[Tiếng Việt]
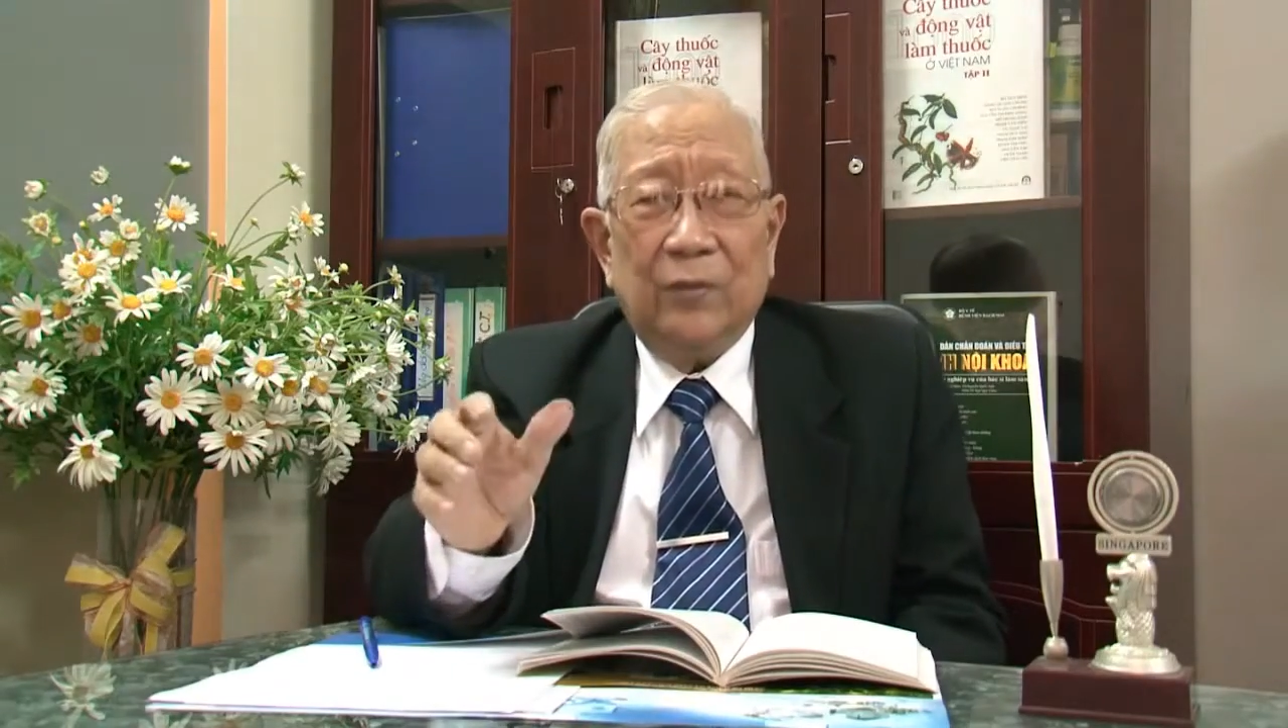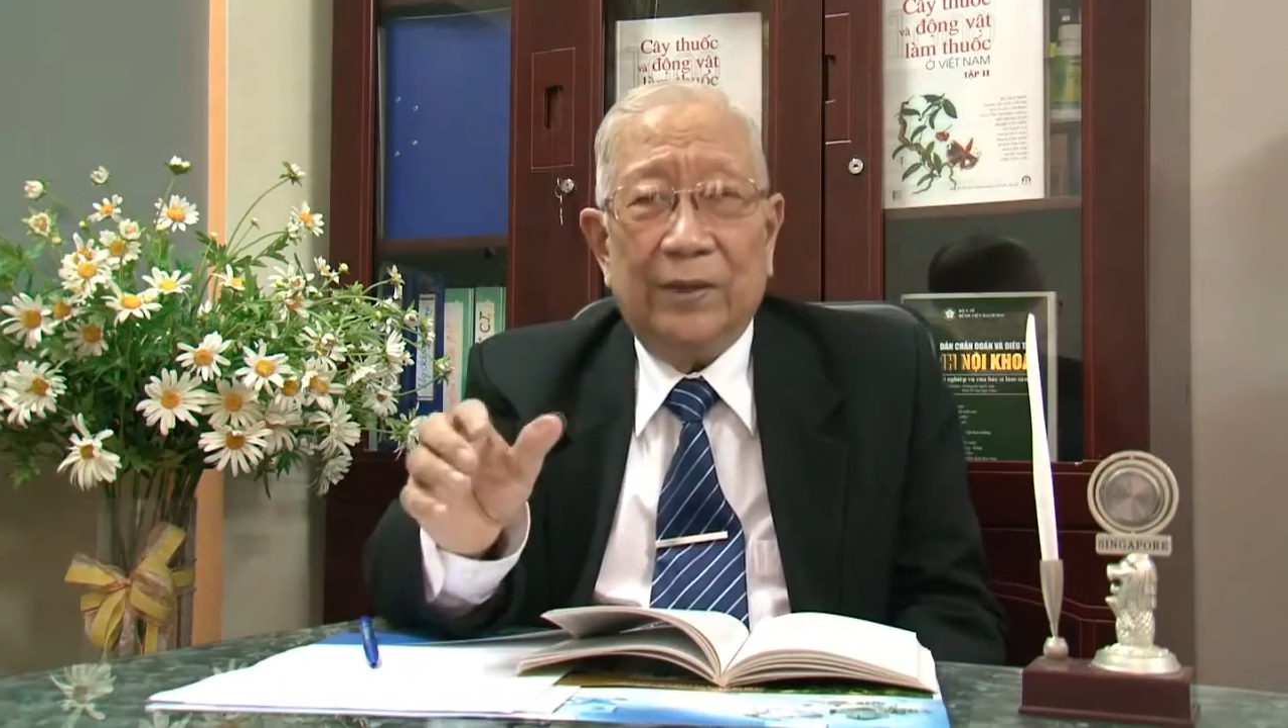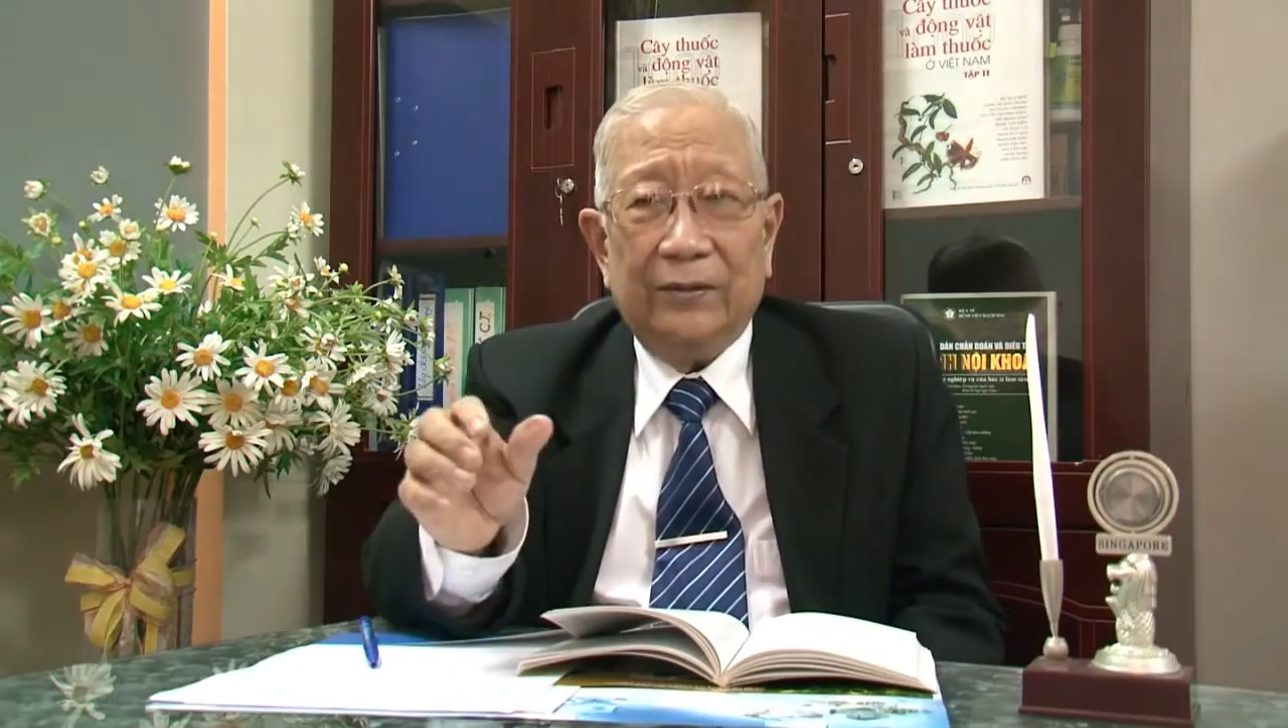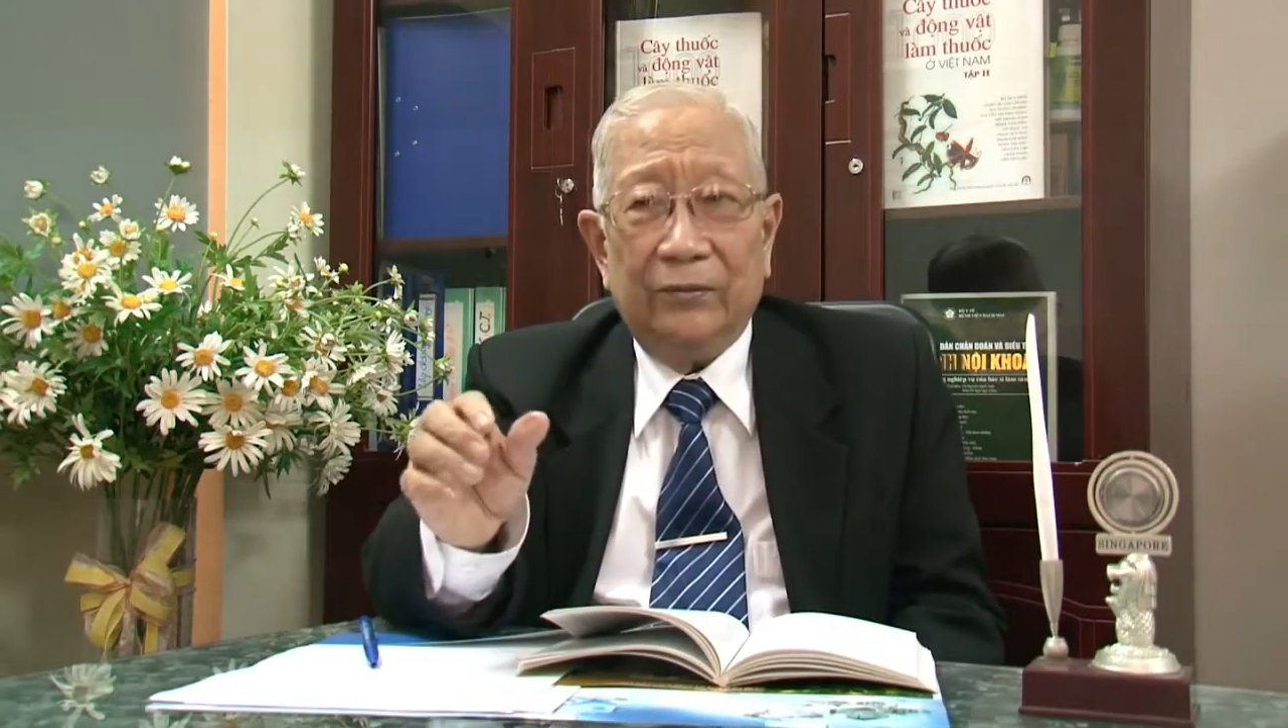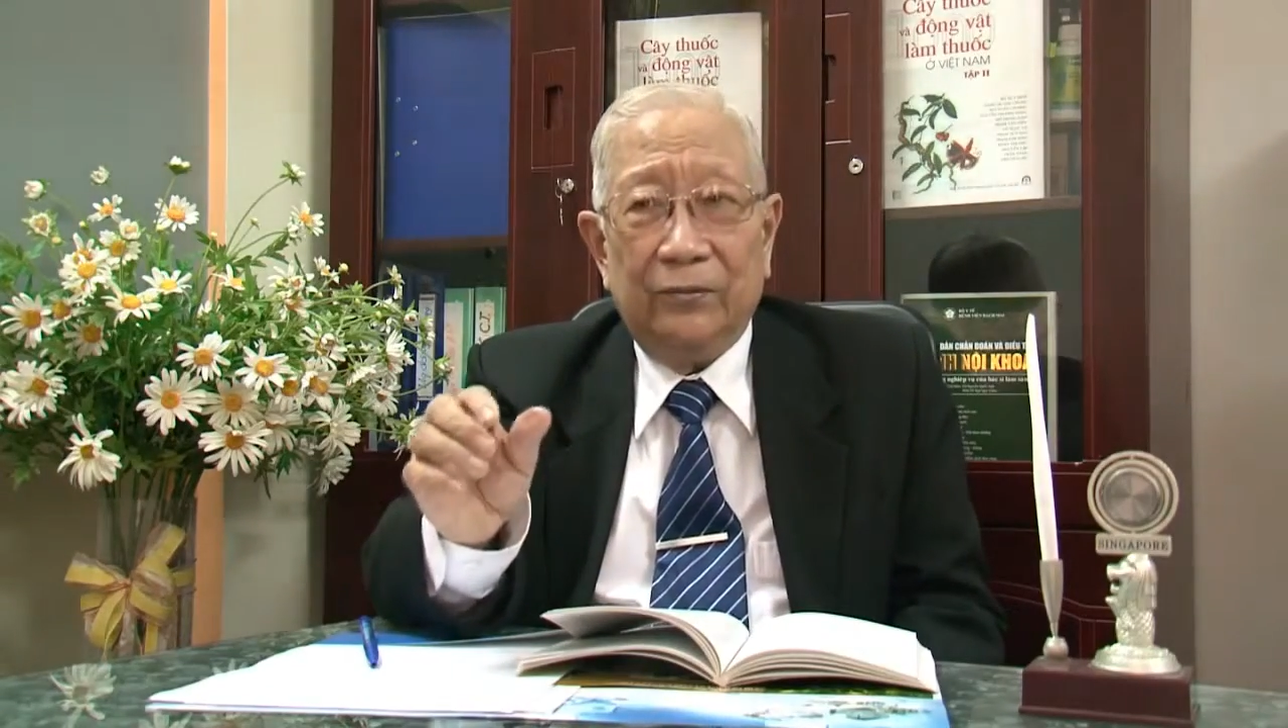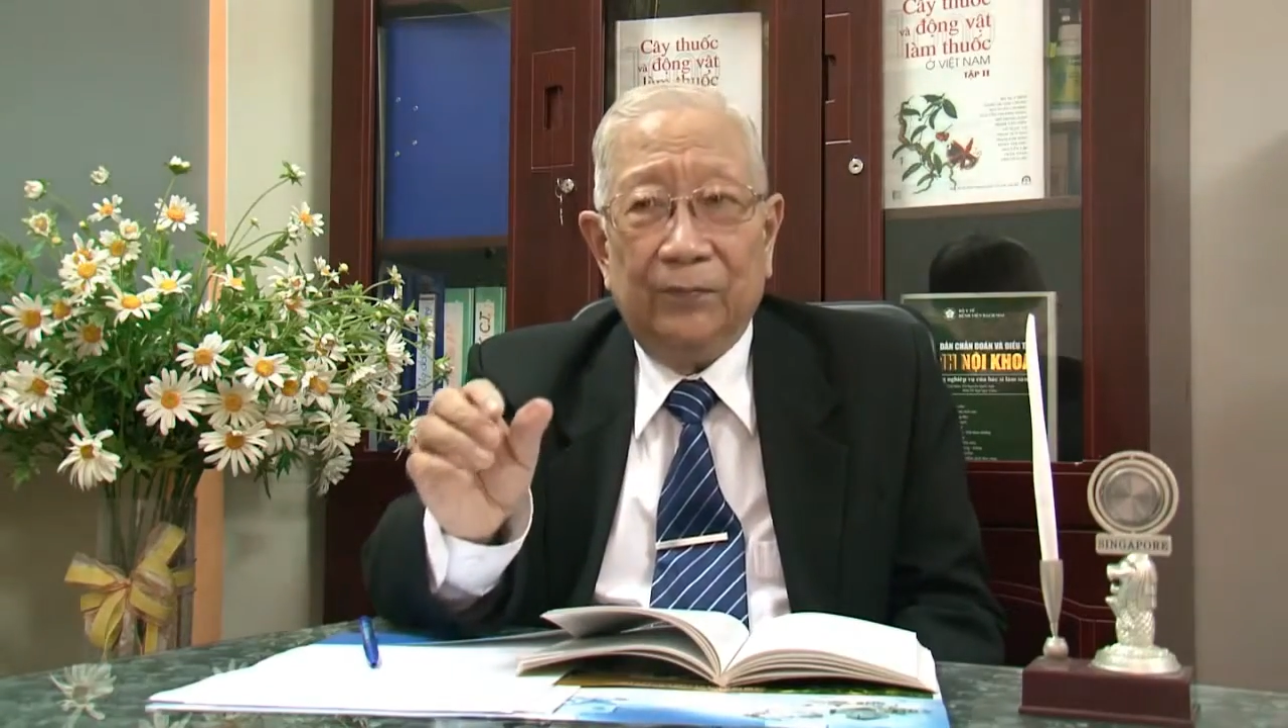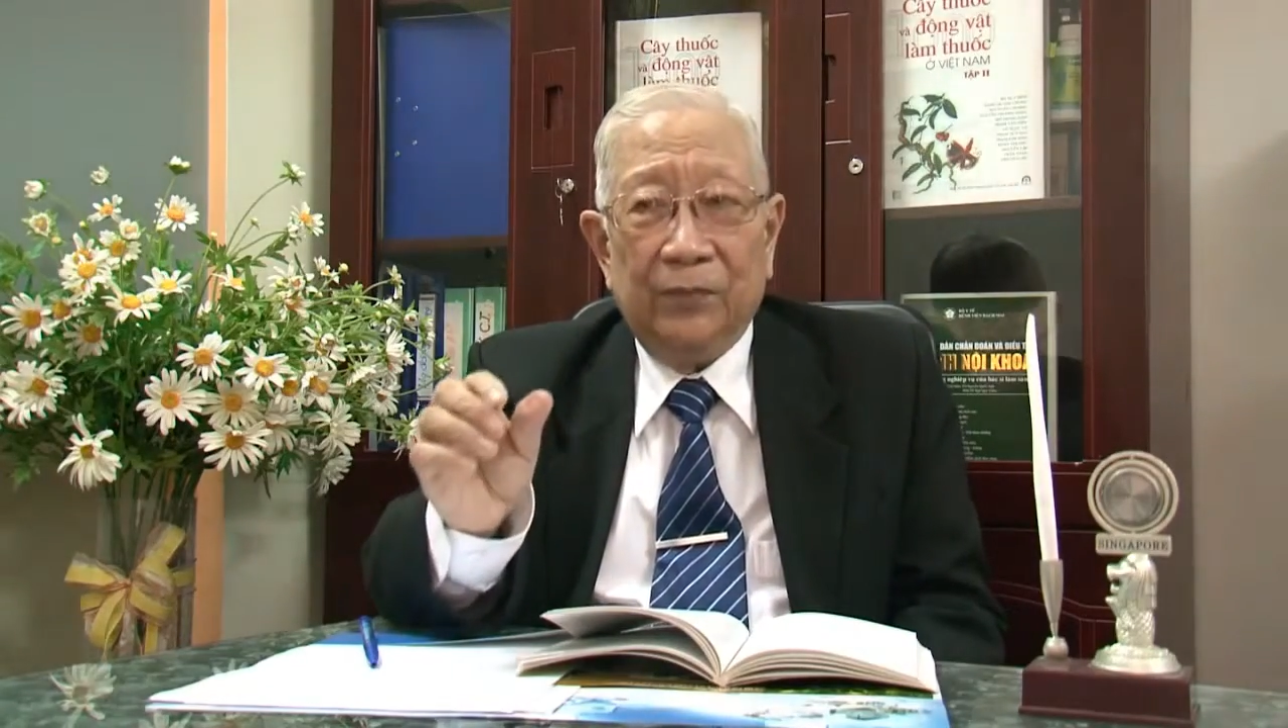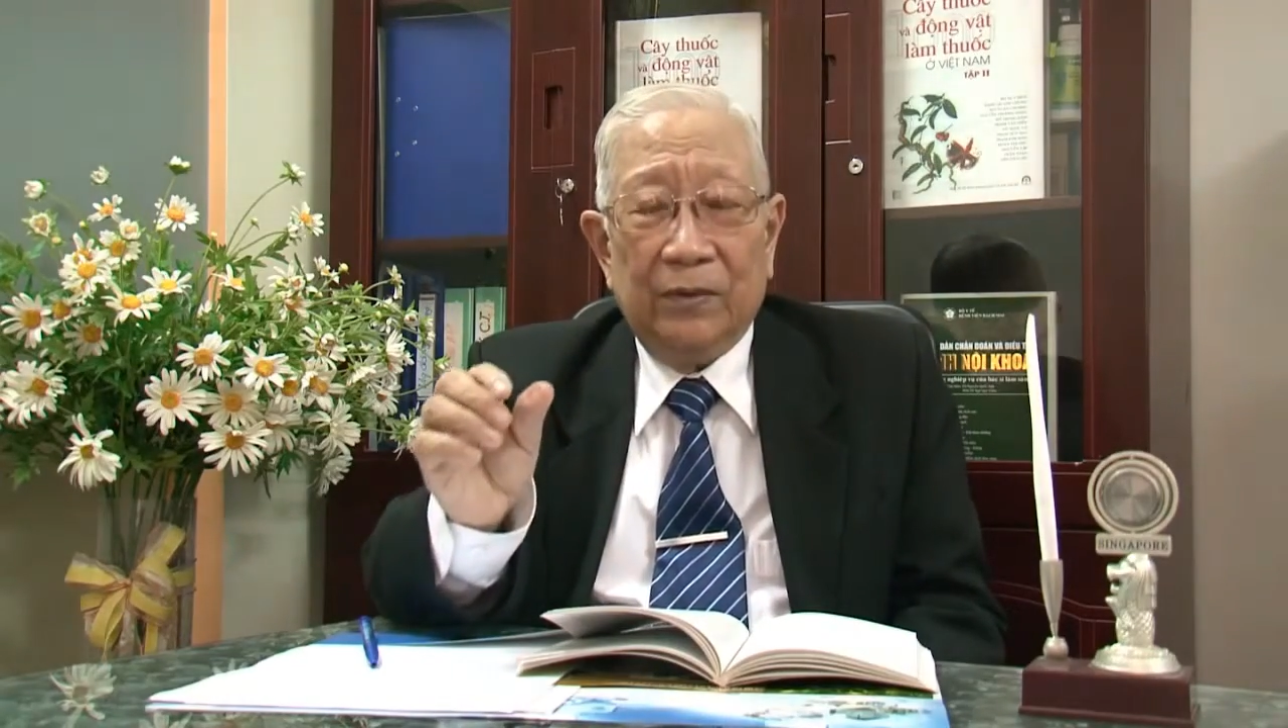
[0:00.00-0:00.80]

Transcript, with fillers: khoảng độ